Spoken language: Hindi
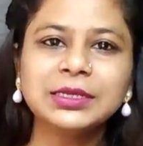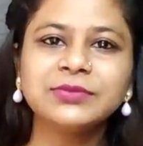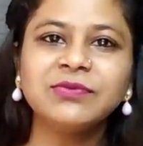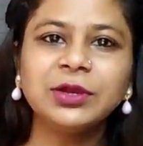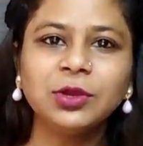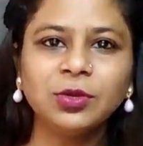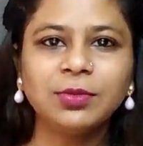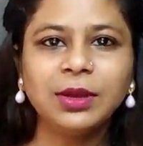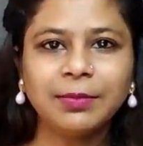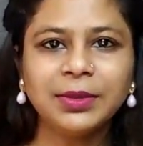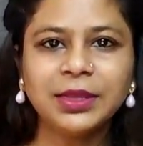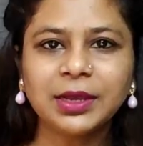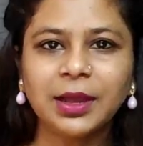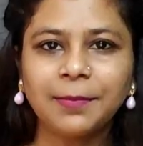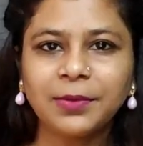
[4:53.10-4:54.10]
इस वीडियो में अभी
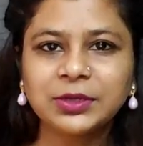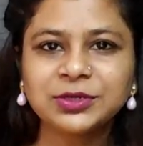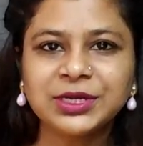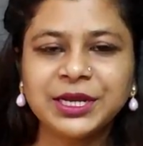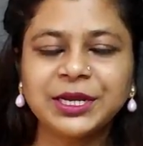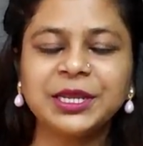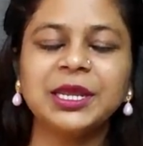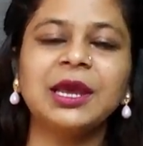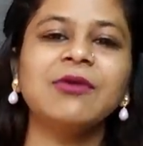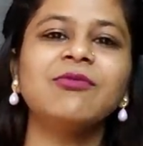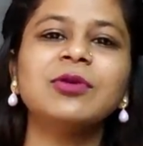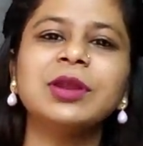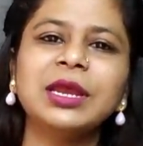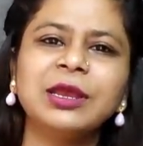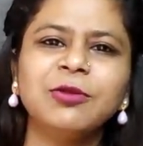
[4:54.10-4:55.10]
तक आपके शेयर किया है
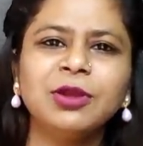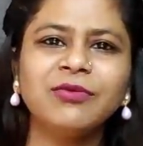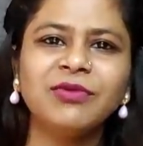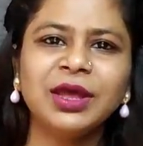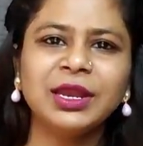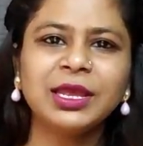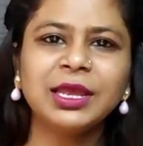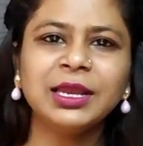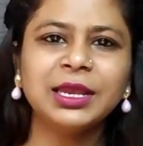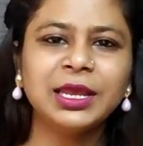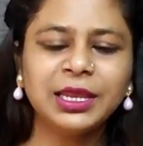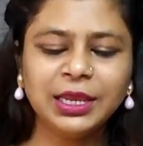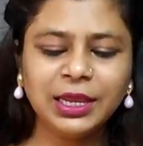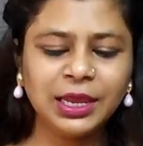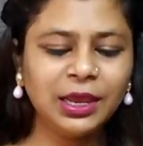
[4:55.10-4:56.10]
वो रेगुलर वेयर के लिए
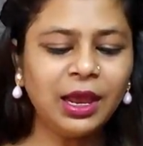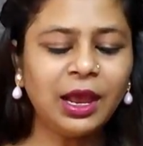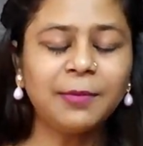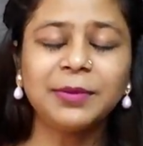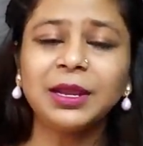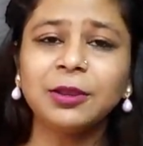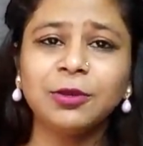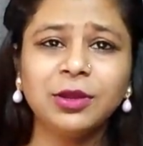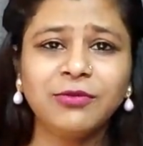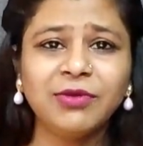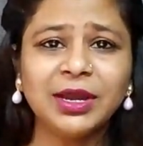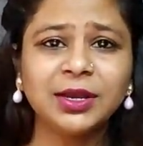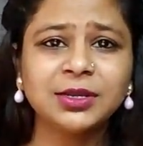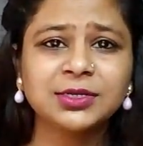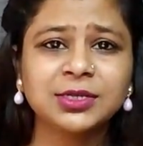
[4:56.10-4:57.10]
ही है आप रेगुलर
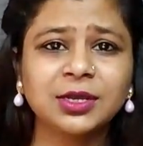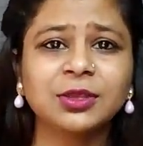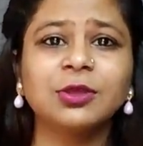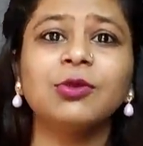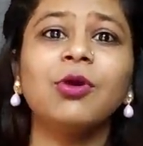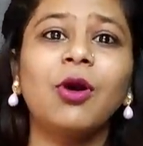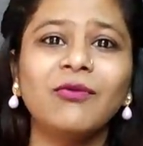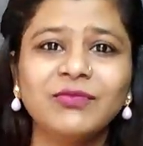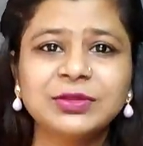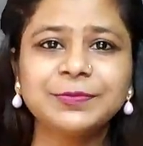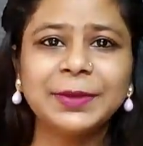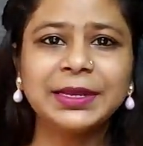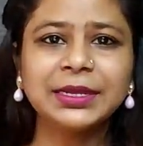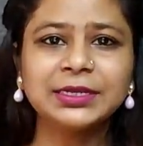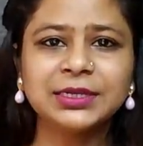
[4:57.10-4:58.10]
वेयर कर सकते हो ऑफिस
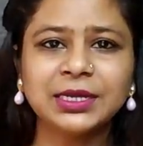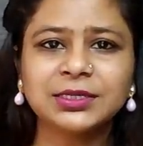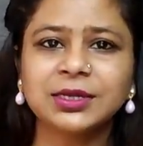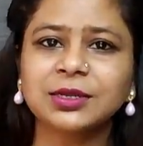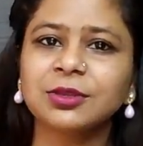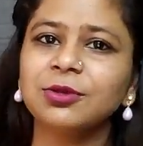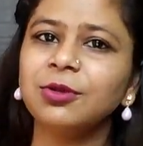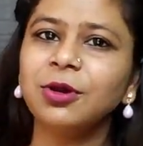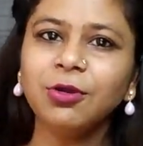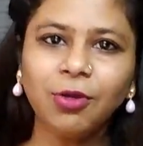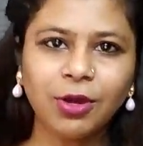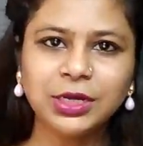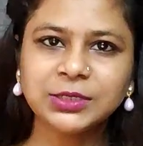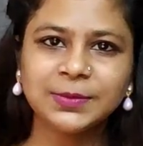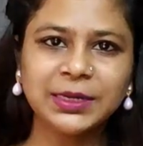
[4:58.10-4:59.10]
पहन के जा सकते हो और
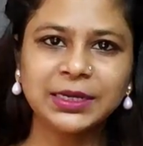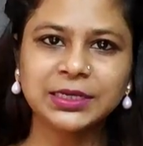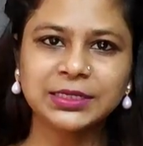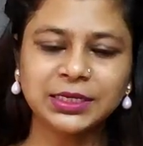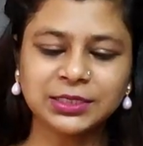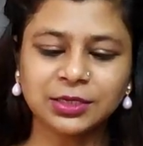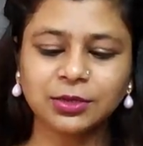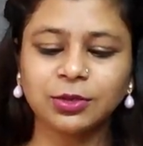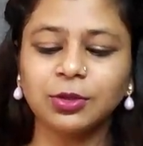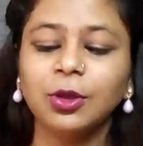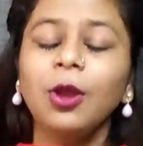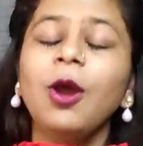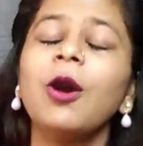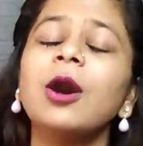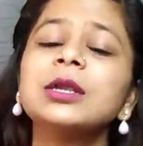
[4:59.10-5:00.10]
कॉलेज पहन के जा सकते
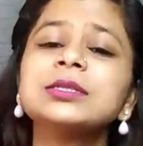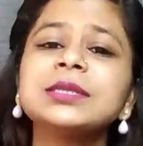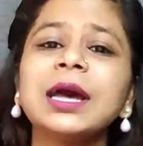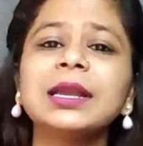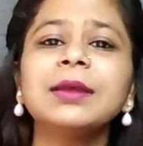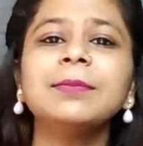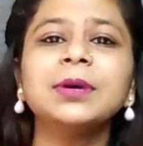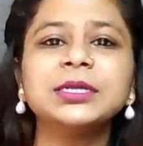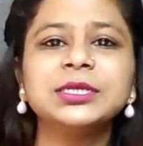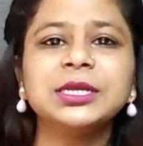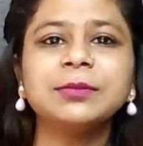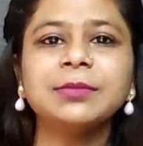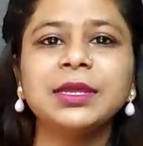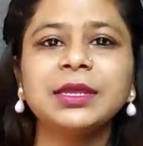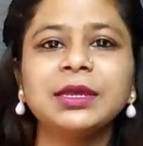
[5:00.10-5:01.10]
हो और सारे
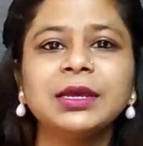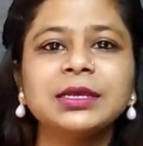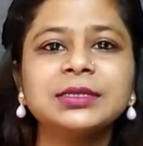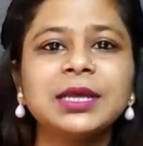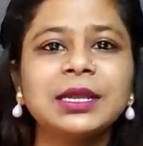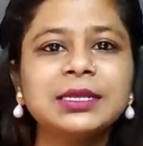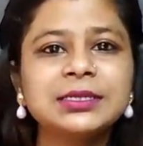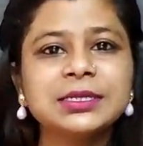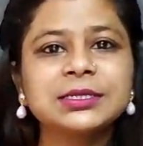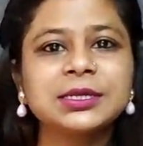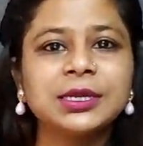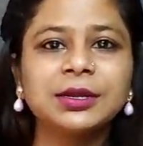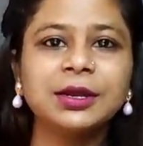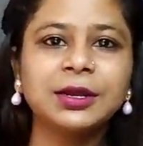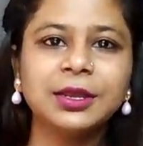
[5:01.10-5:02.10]
बजट में ही है सारे
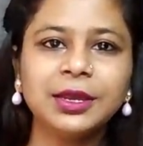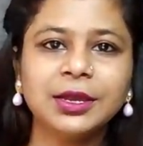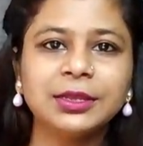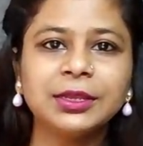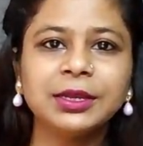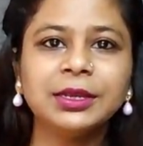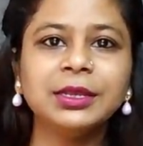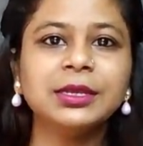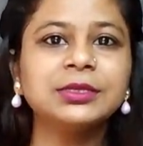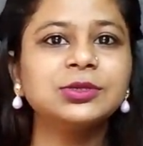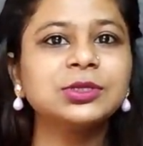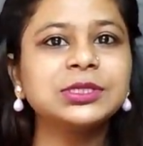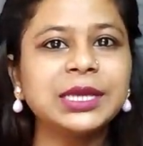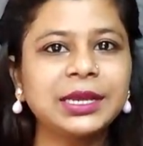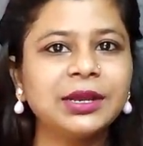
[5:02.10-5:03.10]
600 के अंदर ही है
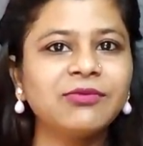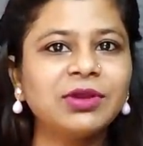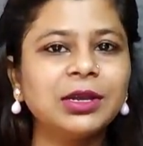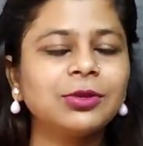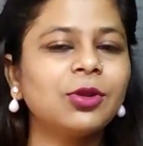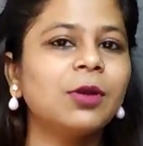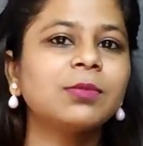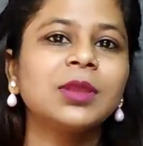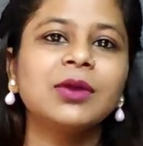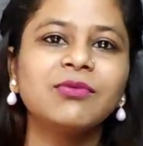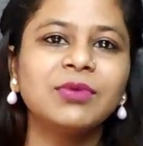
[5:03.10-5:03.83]
जो सेकंड वाला टॉप था